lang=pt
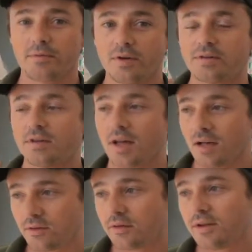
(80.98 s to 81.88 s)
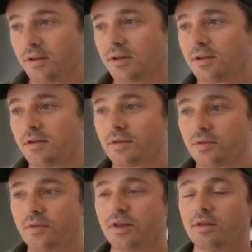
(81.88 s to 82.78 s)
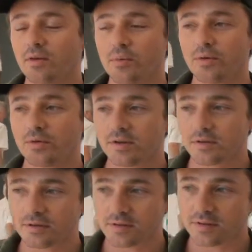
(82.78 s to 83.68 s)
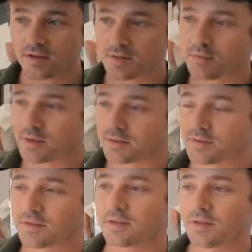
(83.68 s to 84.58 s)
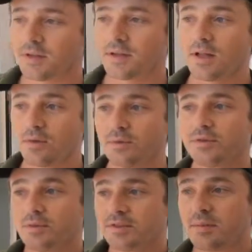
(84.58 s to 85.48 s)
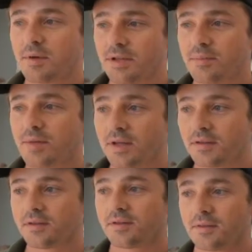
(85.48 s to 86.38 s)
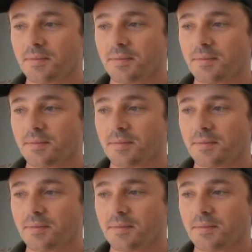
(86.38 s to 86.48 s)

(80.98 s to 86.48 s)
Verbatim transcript: vacinados e feita a comprovação desses animais. Na última semana apenas.